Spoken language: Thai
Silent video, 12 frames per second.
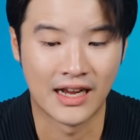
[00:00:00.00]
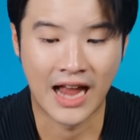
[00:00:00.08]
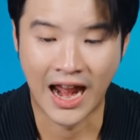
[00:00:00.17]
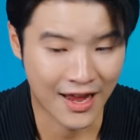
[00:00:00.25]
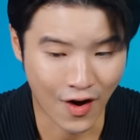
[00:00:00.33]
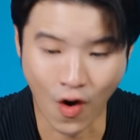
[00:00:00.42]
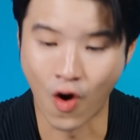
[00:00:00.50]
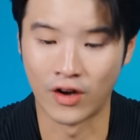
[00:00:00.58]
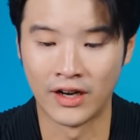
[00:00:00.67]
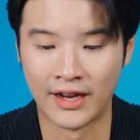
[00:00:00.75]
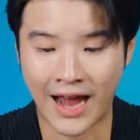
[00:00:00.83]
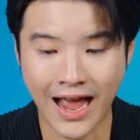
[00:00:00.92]
การไล่ออก
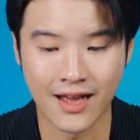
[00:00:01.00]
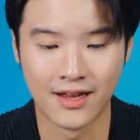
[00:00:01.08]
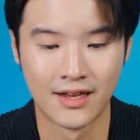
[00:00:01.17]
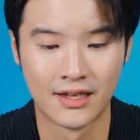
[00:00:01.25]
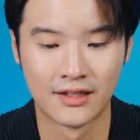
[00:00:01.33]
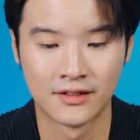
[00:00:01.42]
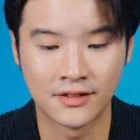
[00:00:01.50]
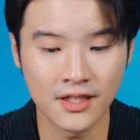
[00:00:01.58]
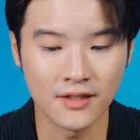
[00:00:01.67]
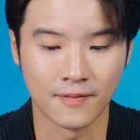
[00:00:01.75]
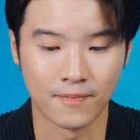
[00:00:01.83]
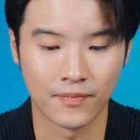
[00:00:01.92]
เลยนะ
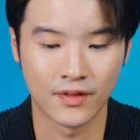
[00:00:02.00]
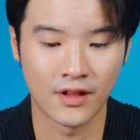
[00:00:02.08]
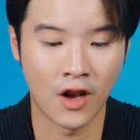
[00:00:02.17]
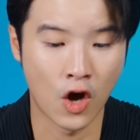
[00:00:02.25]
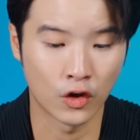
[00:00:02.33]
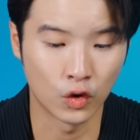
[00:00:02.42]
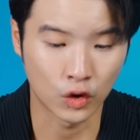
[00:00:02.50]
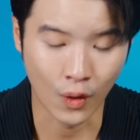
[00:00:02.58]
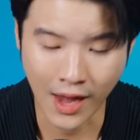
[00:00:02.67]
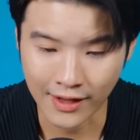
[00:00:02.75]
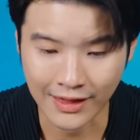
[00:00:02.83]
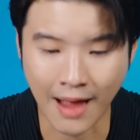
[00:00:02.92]
ซึ่งลองดูตั
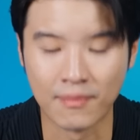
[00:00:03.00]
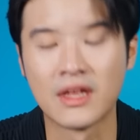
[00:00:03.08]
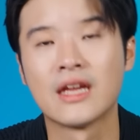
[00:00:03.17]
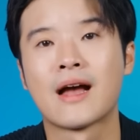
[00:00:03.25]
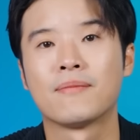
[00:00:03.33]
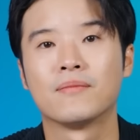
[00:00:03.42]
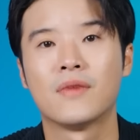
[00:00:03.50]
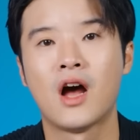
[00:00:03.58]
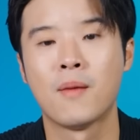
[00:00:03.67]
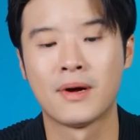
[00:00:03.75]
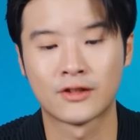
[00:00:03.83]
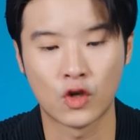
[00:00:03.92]
วเลขตามนี้ครับ
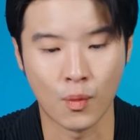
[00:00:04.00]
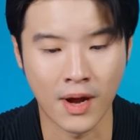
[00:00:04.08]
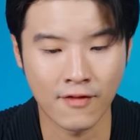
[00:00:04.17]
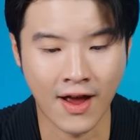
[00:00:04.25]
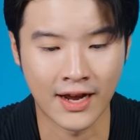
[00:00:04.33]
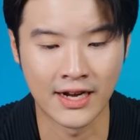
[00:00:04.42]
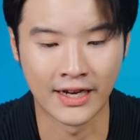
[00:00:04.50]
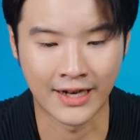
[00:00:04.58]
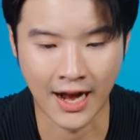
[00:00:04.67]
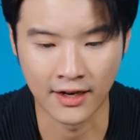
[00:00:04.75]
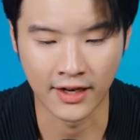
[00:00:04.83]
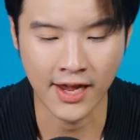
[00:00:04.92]
เอามาสรุปให้ฟังกันอีก
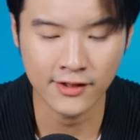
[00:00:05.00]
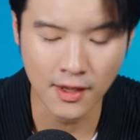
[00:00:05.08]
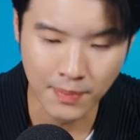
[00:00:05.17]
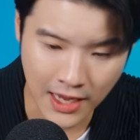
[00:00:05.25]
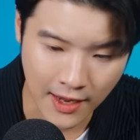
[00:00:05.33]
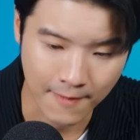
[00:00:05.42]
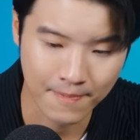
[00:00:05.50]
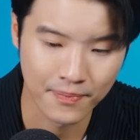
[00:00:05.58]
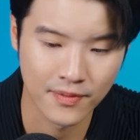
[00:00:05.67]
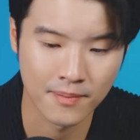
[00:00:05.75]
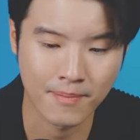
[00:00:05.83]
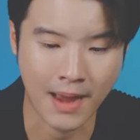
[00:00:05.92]
ครั้งหนึ่ง SAP
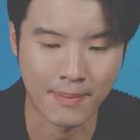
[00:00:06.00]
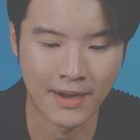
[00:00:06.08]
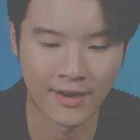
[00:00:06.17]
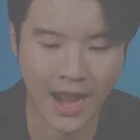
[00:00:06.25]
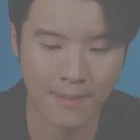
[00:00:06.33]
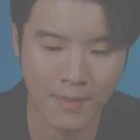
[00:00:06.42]
8,000 ราย